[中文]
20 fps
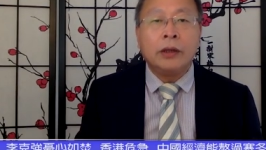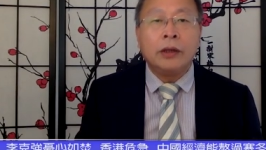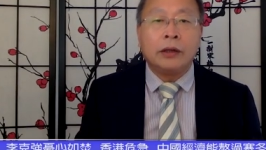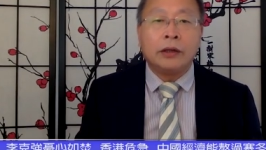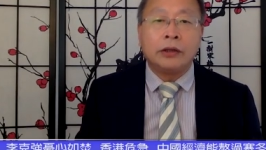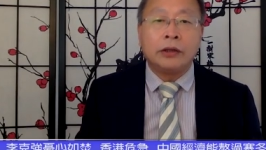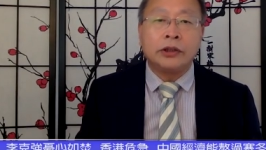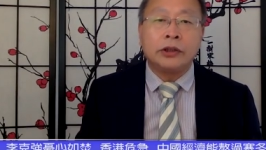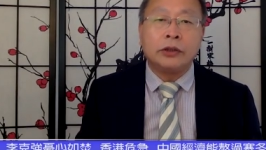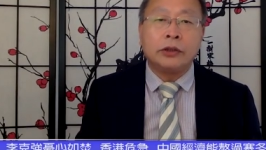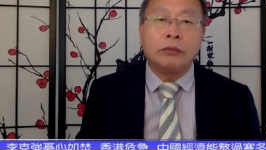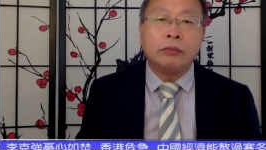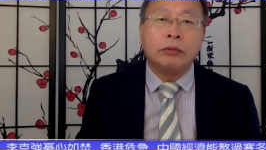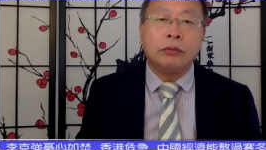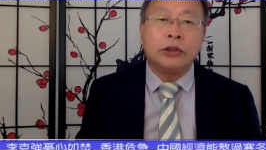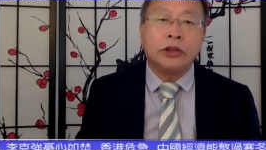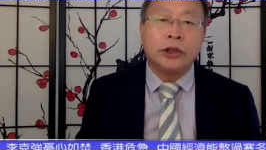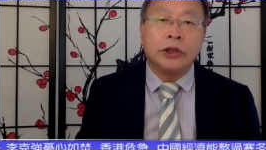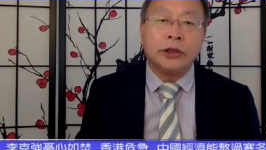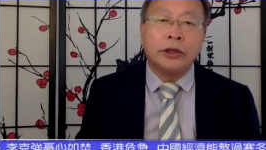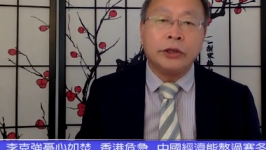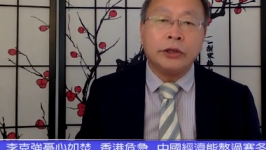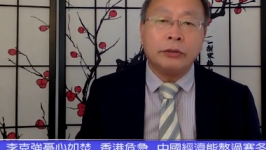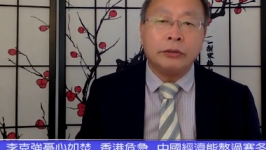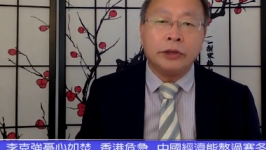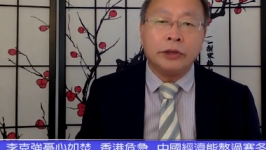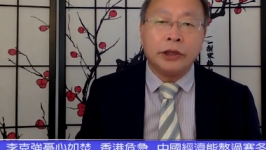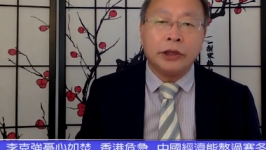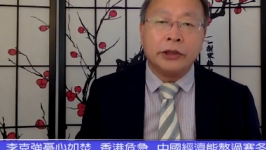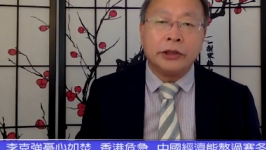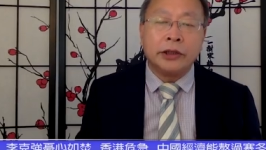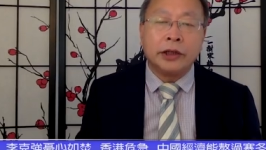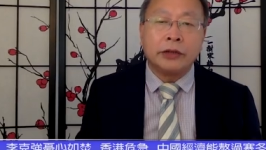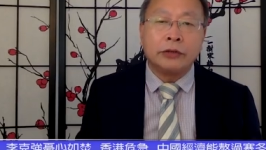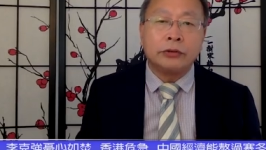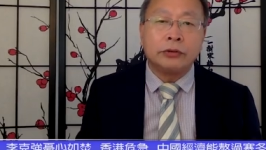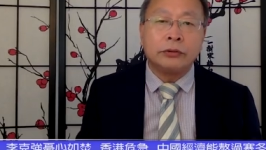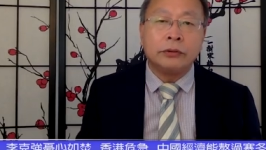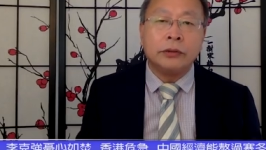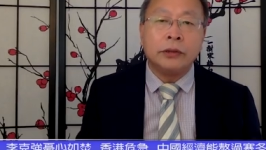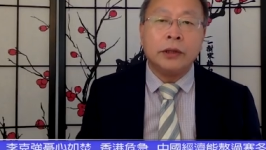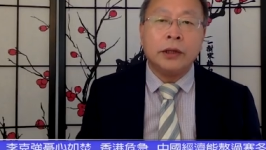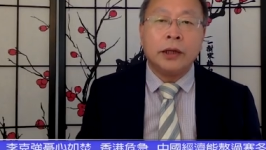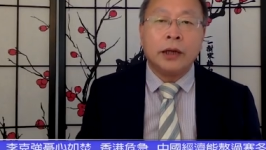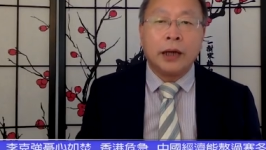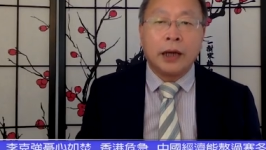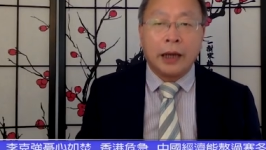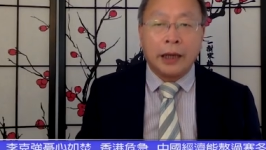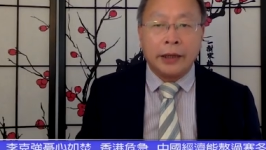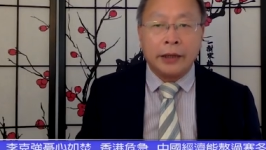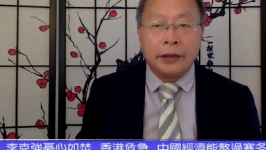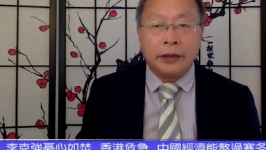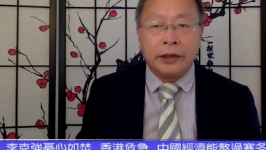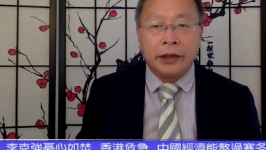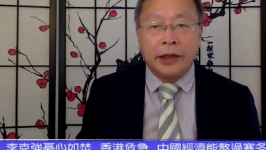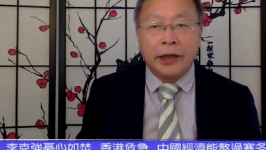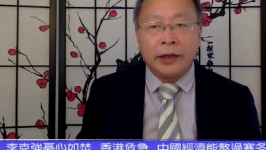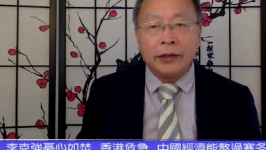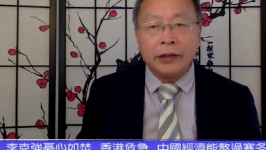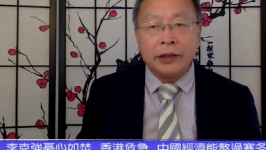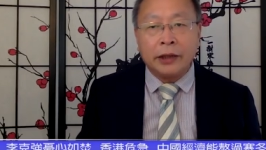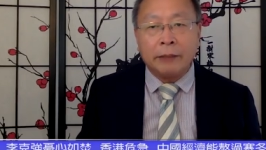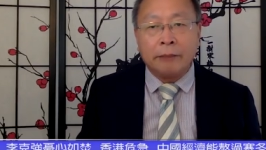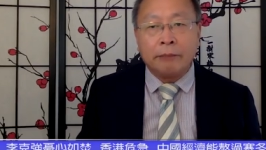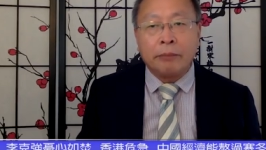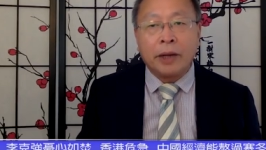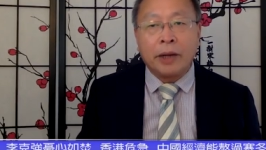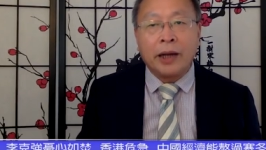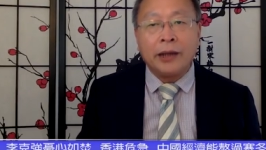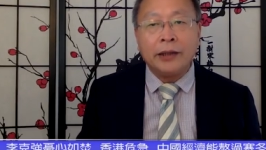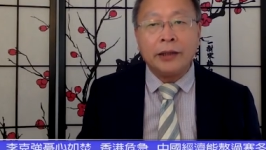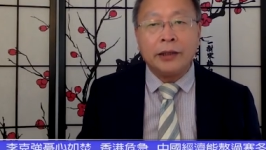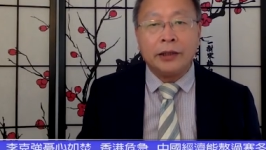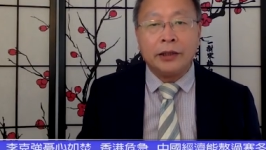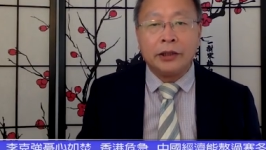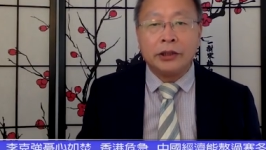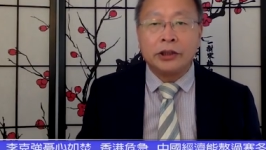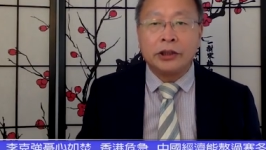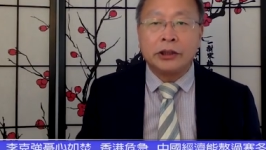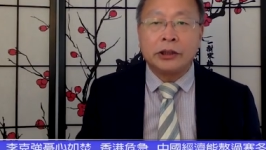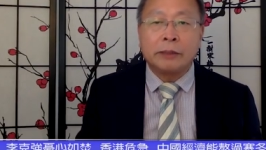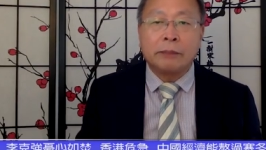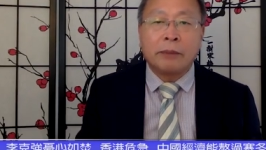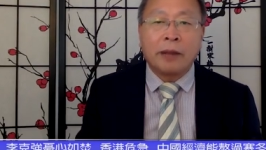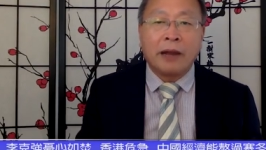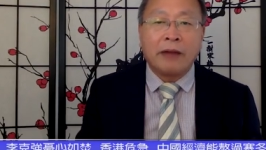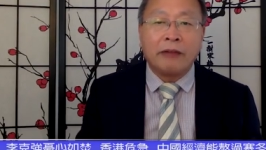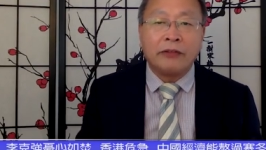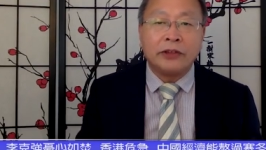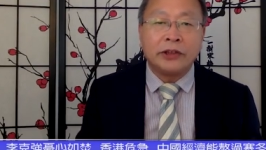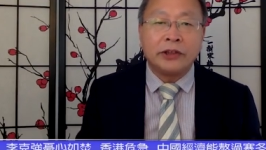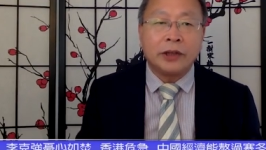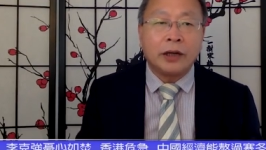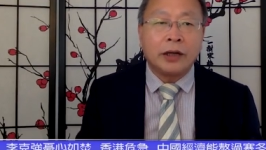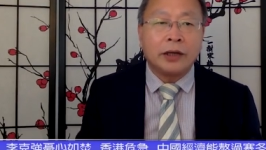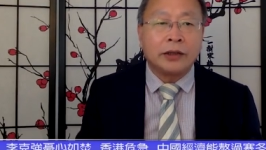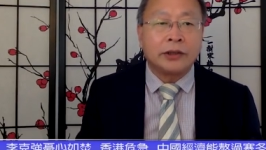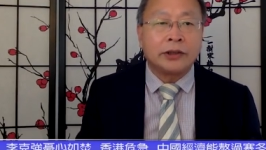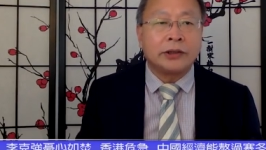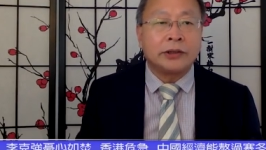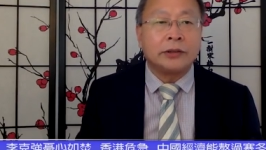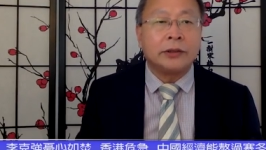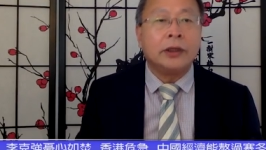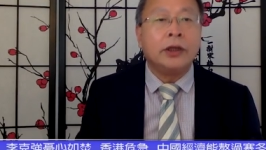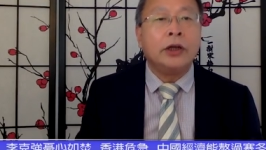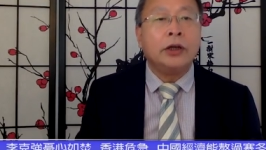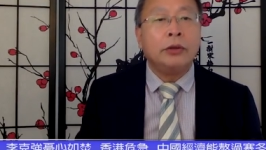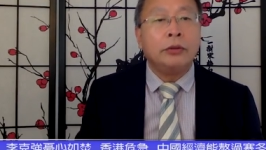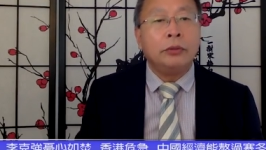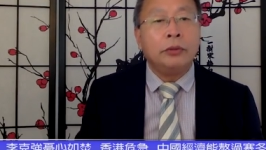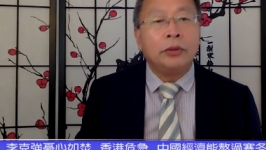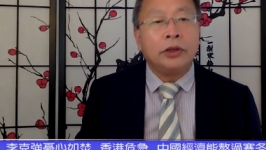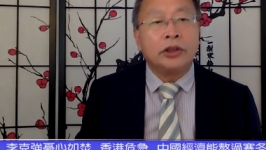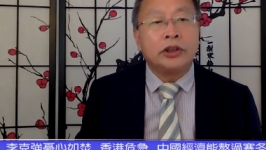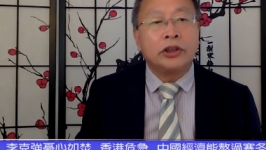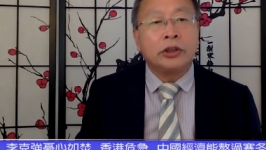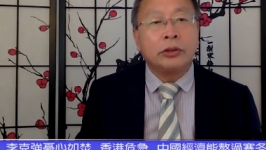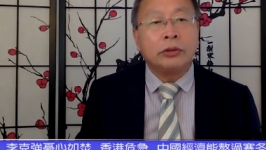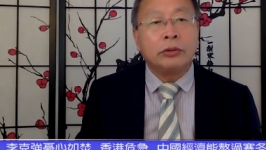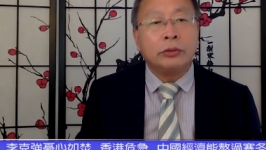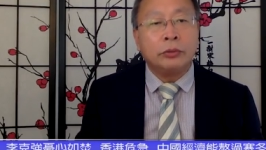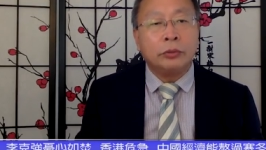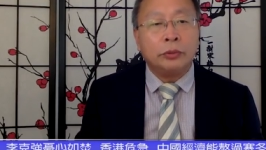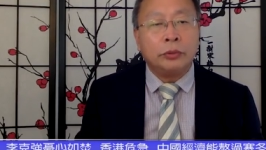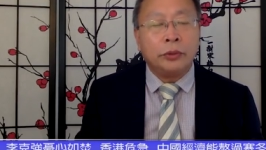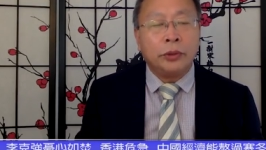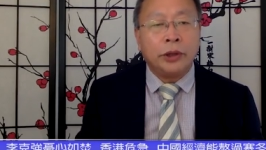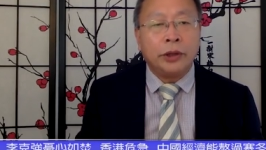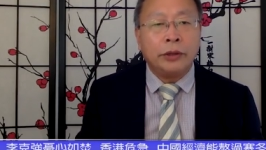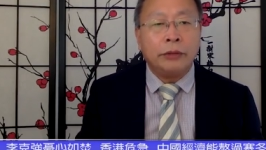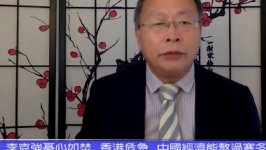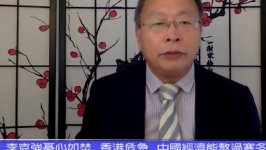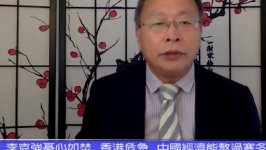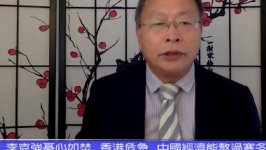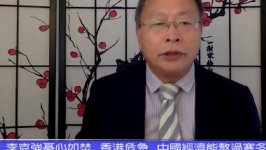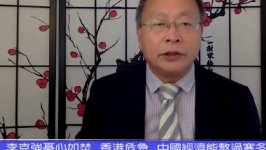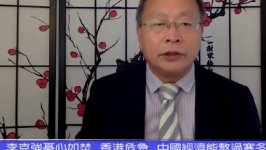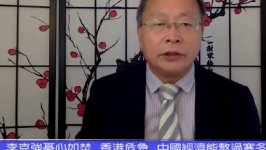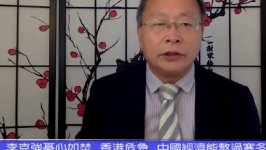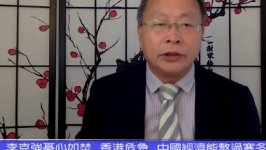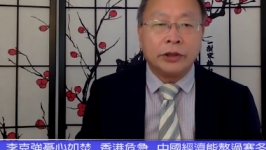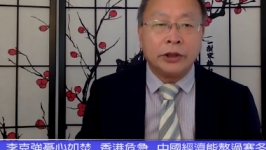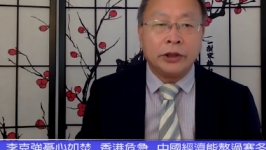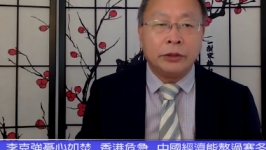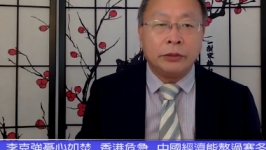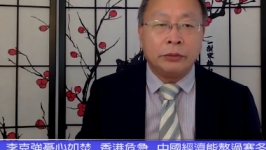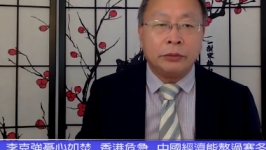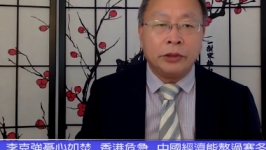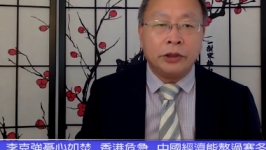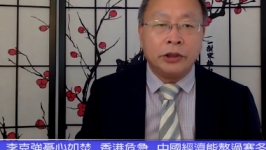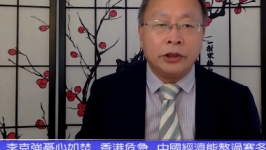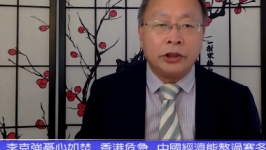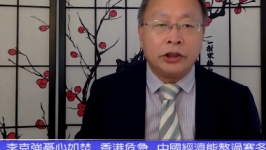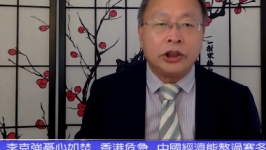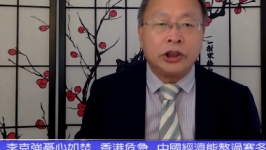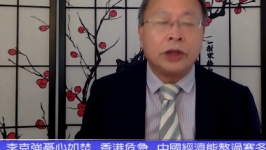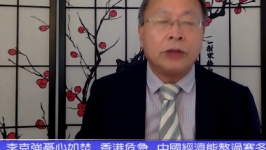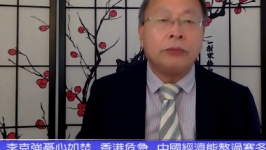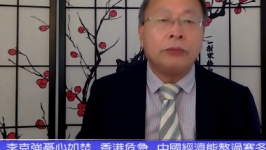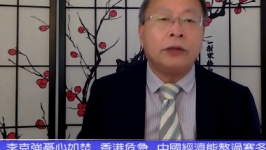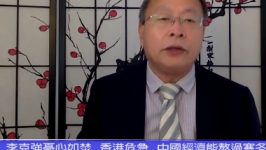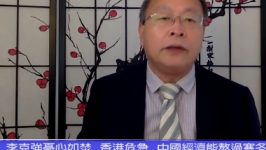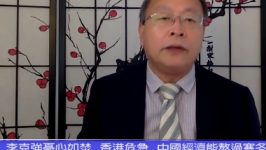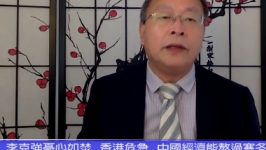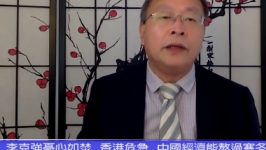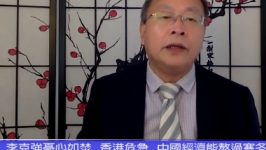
而这五点六亿人当中，还有两点八亿，也就是百分之二十，月收入远远低于一千元，